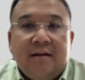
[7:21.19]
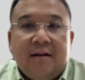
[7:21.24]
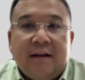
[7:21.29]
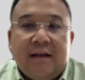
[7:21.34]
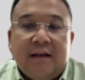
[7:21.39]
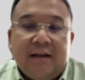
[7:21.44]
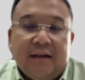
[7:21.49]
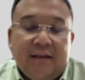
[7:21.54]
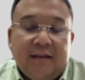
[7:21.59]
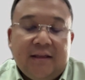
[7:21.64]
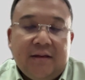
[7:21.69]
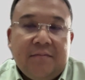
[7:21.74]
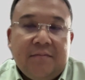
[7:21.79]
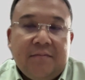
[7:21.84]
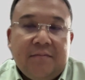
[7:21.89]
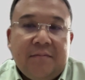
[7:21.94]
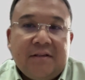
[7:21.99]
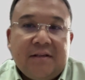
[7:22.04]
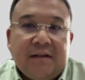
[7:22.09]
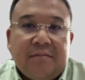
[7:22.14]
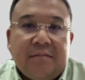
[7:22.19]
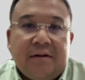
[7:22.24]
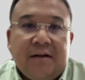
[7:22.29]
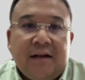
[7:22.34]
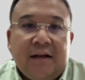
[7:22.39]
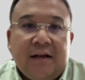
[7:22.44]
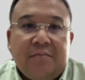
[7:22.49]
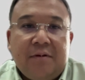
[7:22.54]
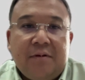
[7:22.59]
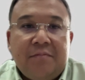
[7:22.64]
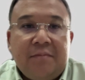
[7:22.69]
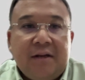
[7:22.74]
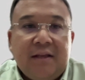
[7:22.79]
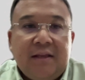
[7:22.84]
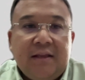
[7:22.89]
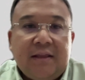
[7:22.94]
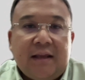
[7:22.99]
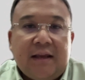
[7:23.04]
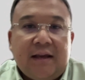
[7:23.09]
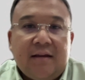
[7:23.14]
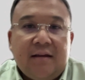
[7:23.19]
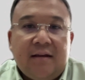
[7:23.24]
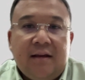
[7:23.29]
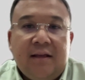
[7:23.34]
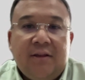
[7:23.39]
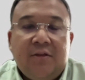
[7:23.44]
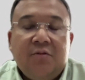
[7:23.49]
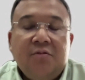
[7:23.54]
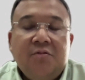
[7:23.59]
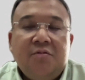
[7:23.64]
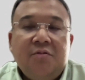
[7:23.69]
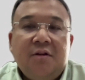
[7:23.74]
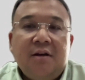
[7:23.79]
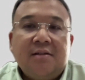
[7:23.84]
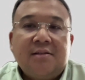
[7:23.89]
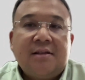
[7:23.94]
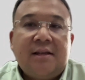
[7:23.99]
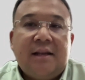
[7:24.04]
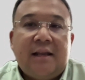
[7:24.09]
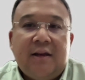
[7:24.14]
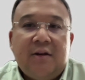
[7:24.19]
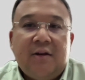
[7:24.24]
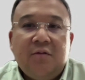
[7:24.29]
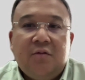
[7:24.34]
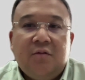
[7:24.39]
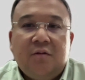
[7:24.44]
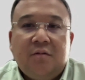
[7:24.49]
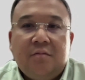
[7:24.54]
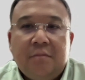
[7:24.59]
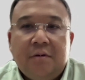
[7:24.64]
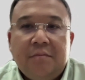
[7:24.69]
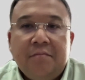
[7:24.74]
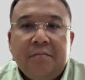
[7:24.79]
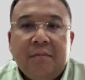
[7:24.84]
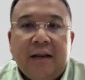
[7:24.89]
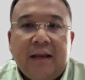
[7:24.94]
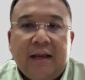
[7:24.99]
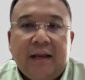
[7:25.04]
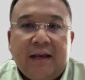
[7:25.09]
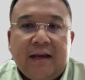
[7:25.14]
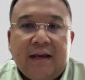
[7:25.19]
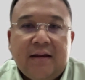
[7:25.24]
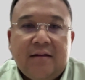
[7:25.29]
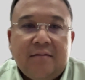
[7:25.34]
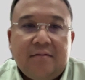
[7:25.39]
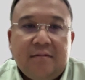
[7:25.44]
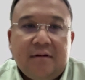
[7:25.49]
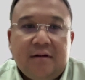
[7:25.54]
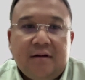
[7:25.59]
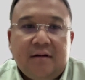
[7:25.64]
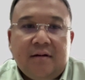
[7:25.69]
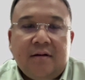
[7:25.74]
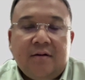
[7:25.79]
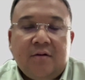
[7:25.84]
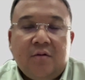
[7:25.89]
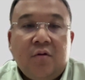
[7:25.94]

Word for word: Nah, kita bersama dengan pemerintah itu juga selalu memberikan uh,